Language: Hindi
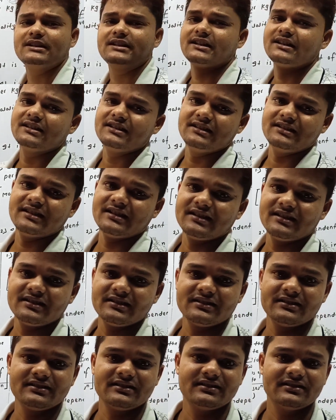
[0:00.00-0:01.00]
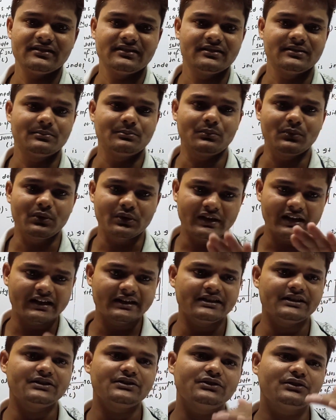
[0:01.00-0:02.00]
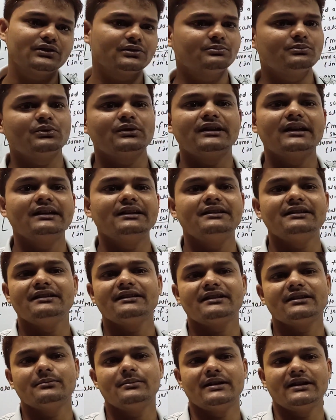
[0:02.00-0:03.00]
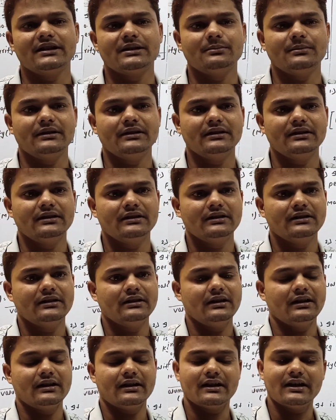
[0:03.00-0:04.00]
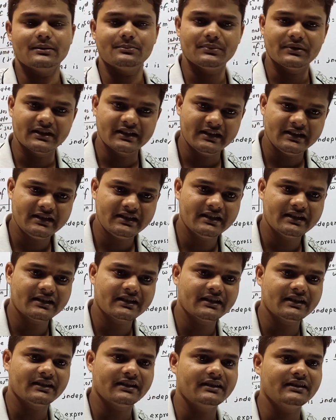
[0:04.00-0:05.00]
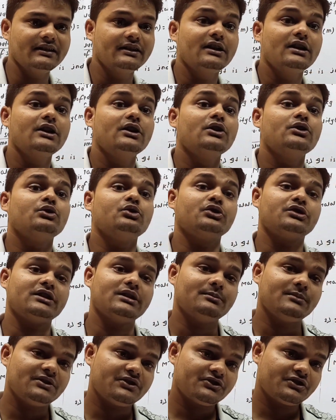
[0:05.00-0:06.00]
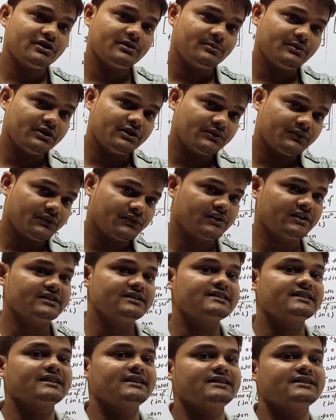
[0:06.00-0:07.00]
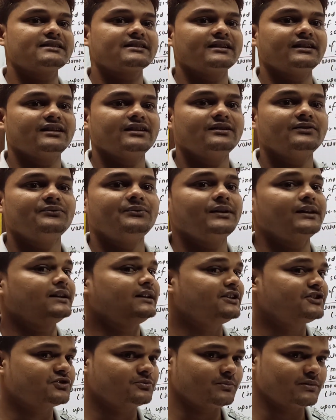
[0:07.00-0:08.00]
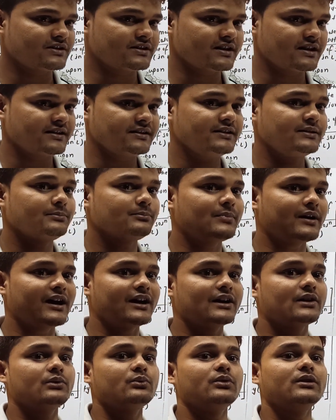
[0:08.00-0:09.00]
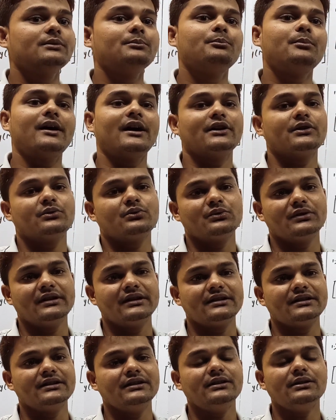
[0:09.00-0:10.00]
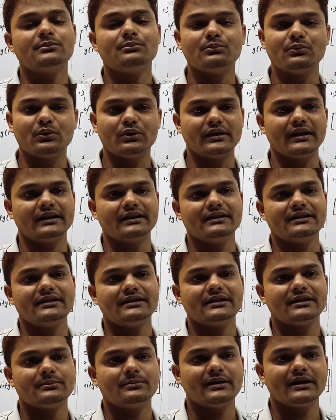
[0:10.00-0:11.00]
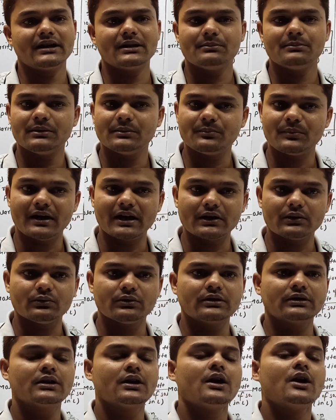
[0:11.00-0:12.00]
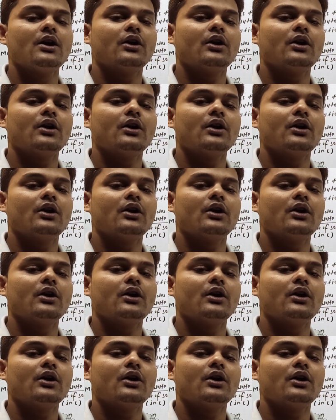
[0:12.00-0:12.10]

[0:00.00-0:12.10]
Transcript: बता दिया है मोलारिटी और मोलालिटी के बारे में अगर आप नहीं देखे हैं तो केमिस्ट्री विथ फन सीरीज का प्लेलिस्ट में जाइए पार्ट वन पार्ट टू देखिए मोलारिटी के बारे में पार्ट वन